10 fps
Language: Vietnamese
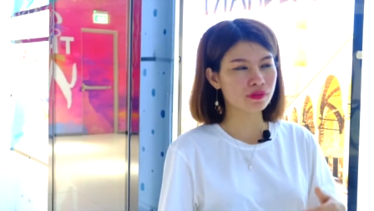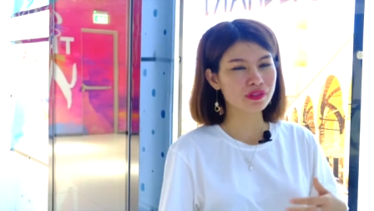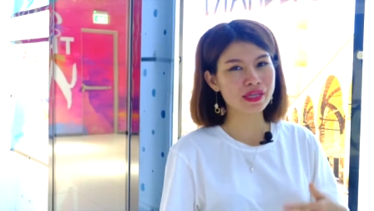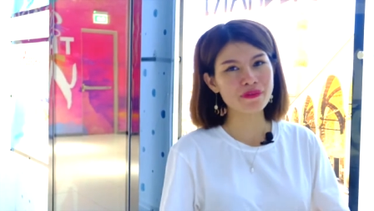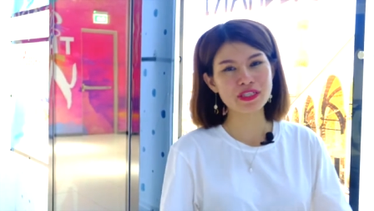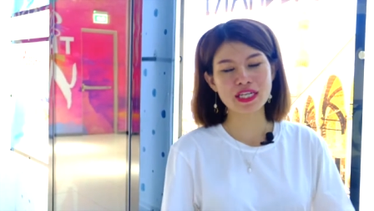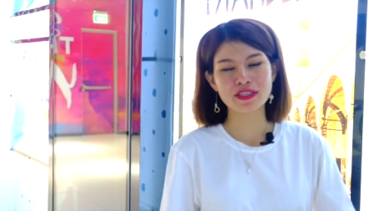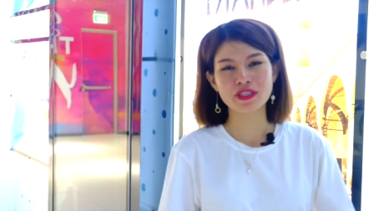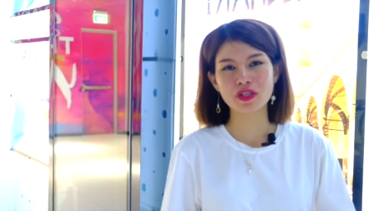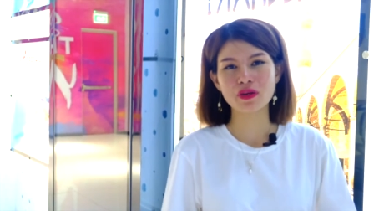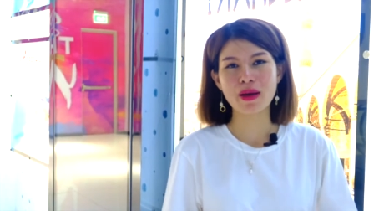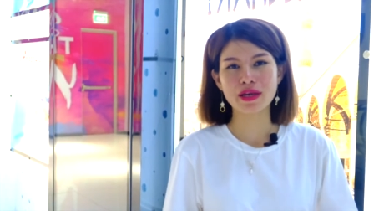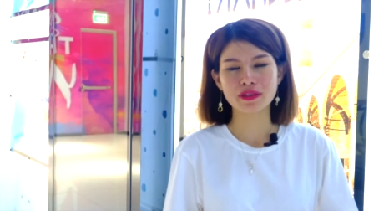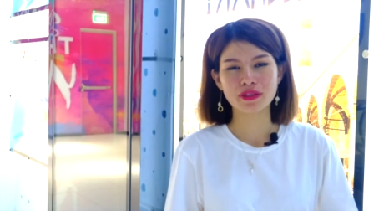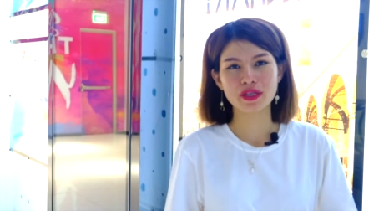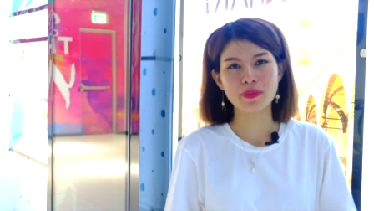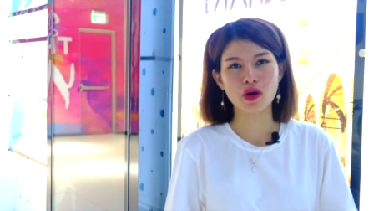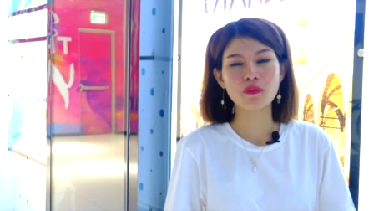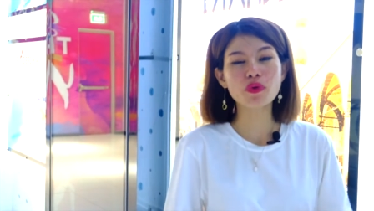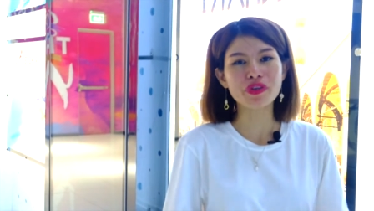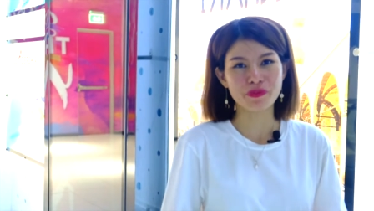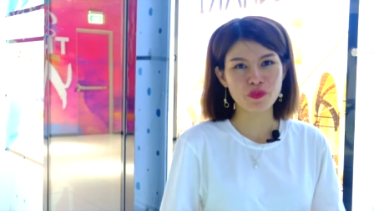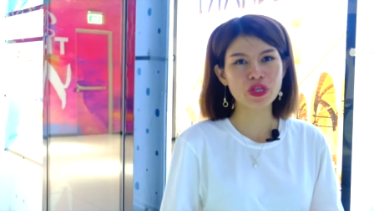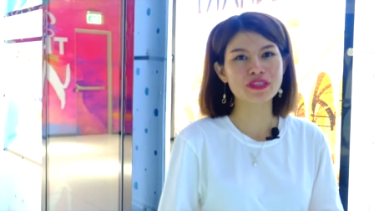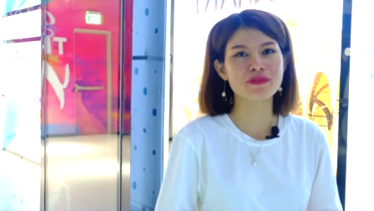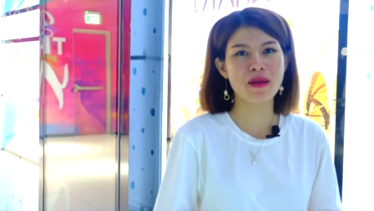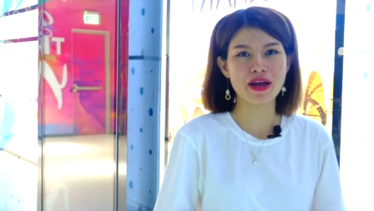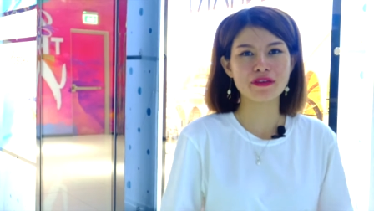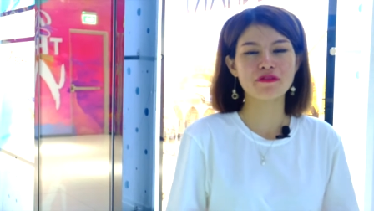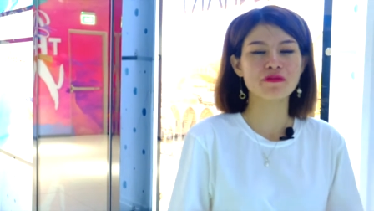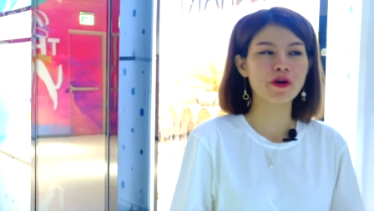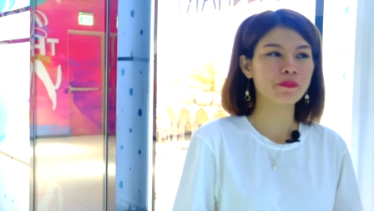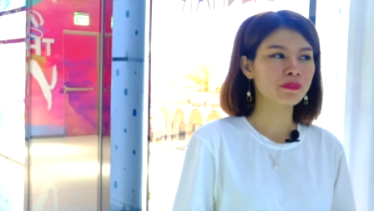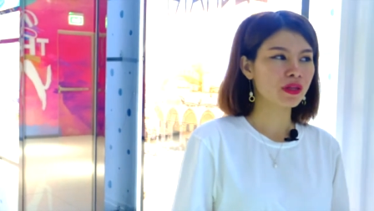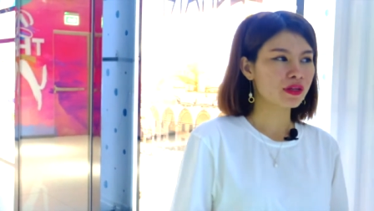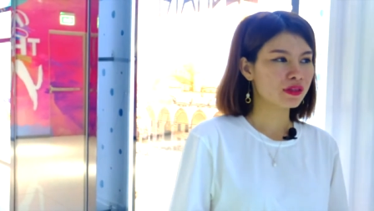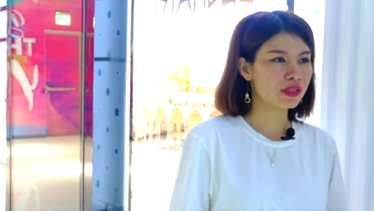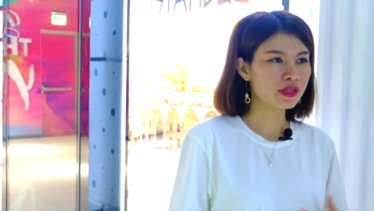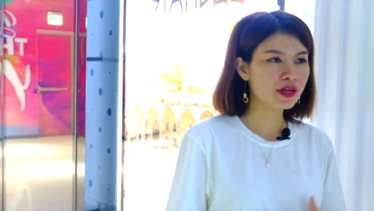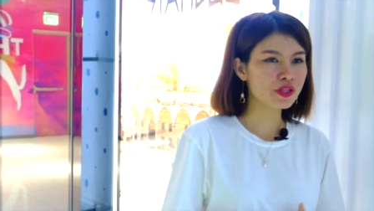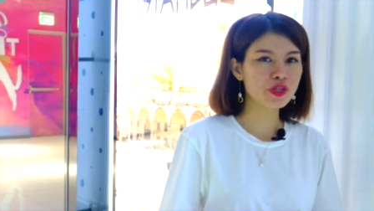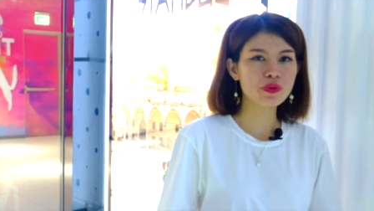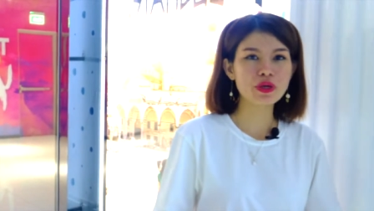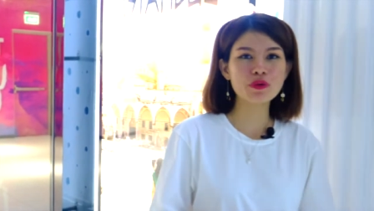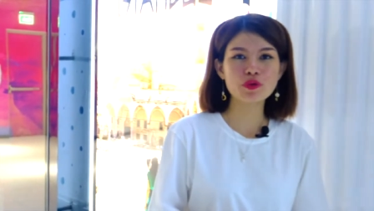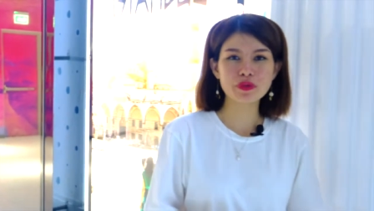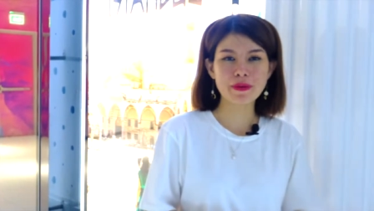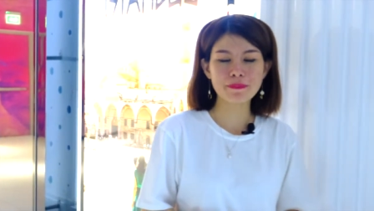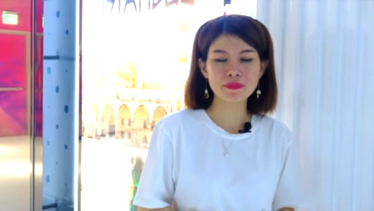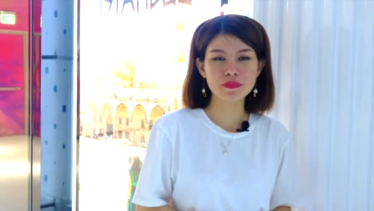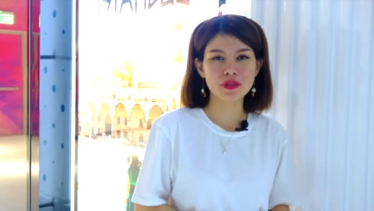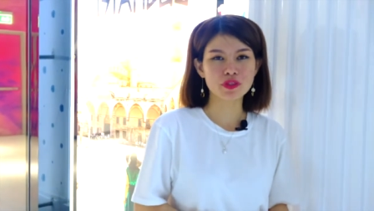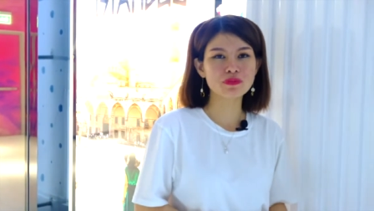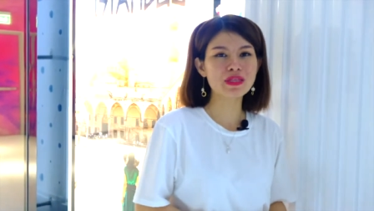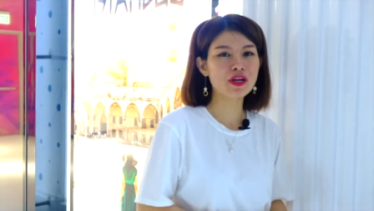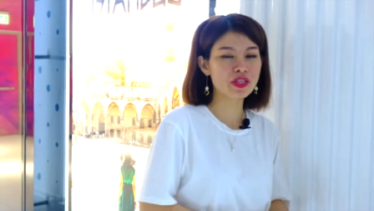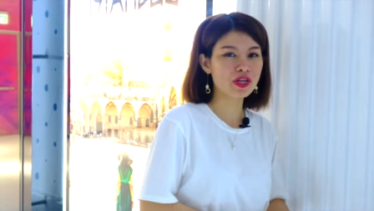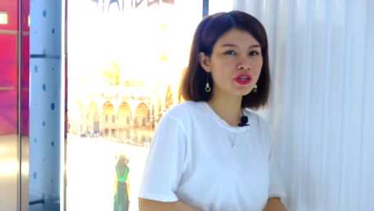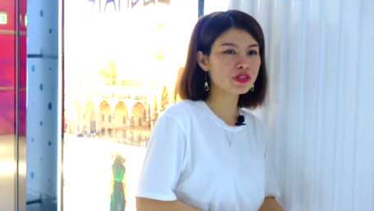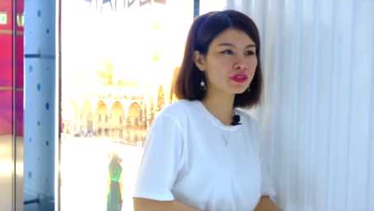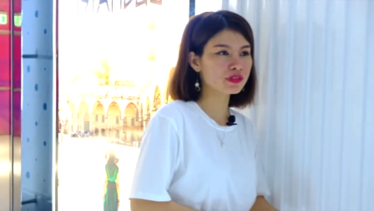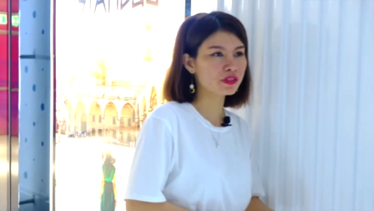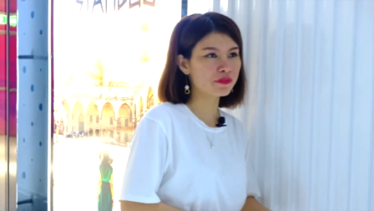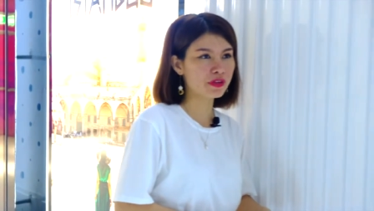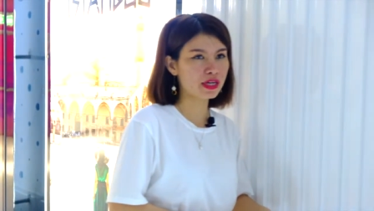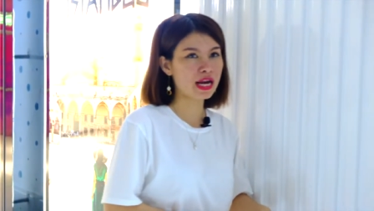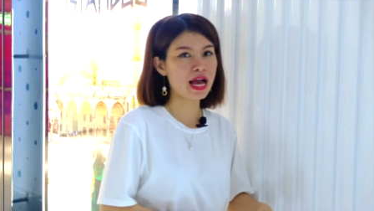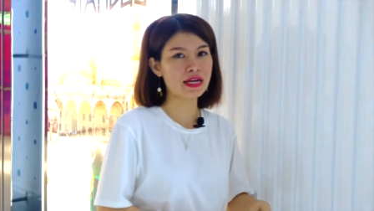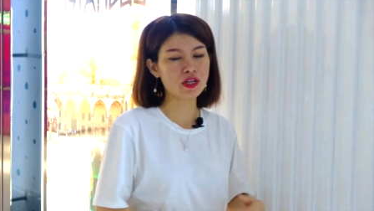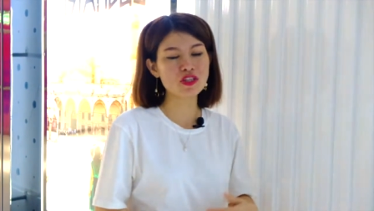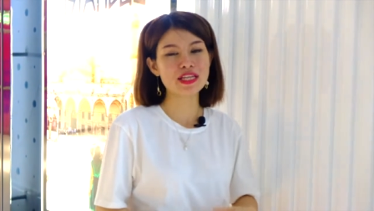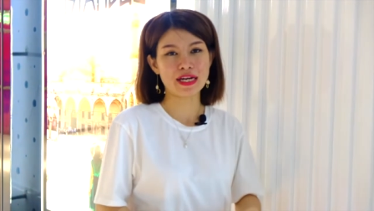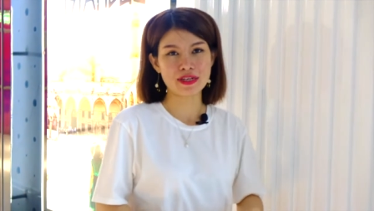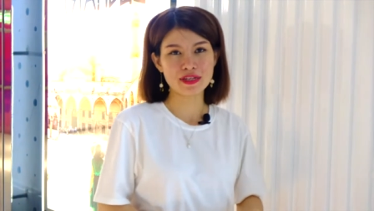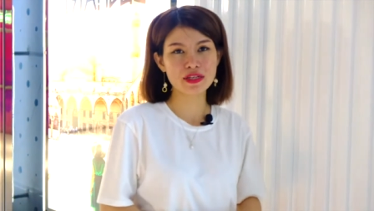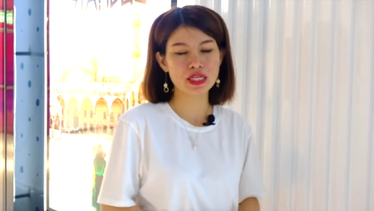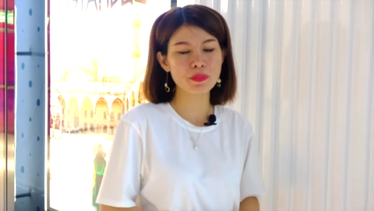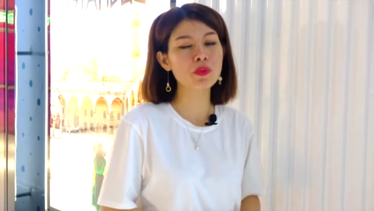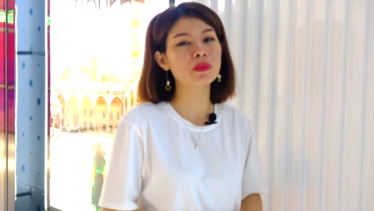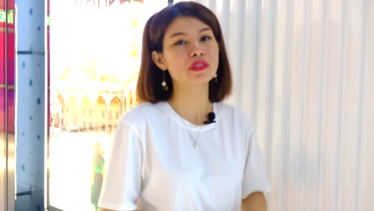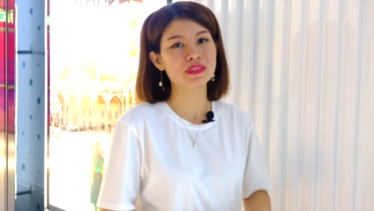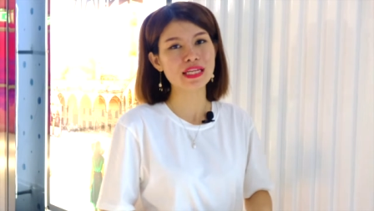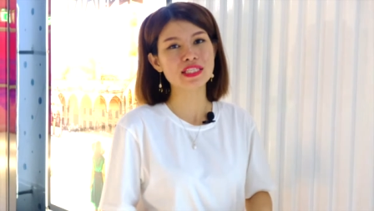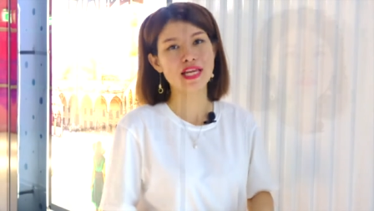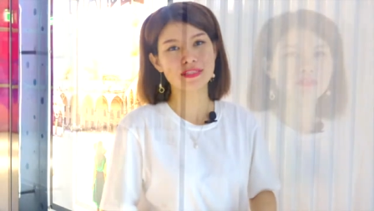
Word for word: người khác phải trả tiền cho các bạn khi mà họ muốn nhượng quyền thương mại, vân vân. Thì rất là nhiều cái nguồn thu nhập chúng ta có thể có được từ việc là có sẵn cái một lượng tài sản